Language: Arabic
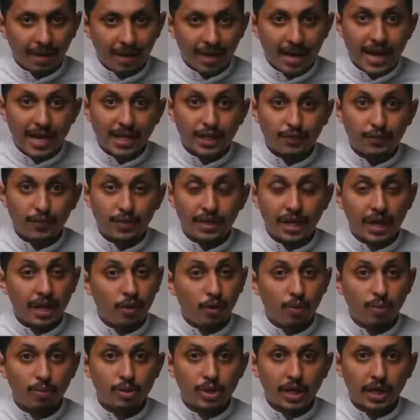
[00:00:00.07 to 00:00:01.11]
الناس في
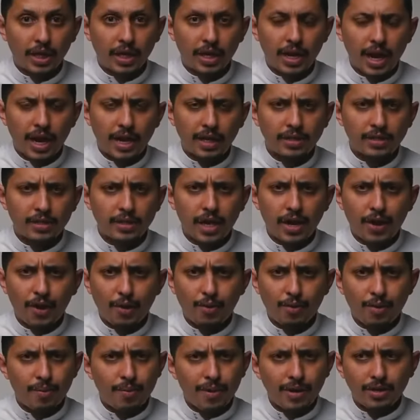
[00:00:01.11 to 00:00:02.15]
تناول المسكنات صاروا
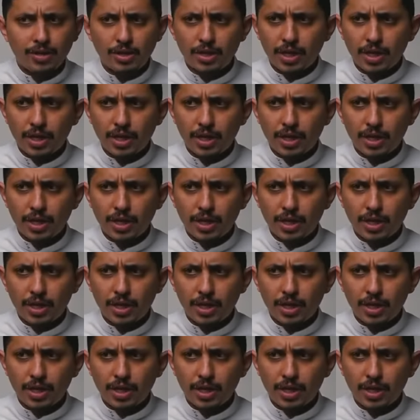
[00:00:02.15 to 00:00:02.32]
ما بين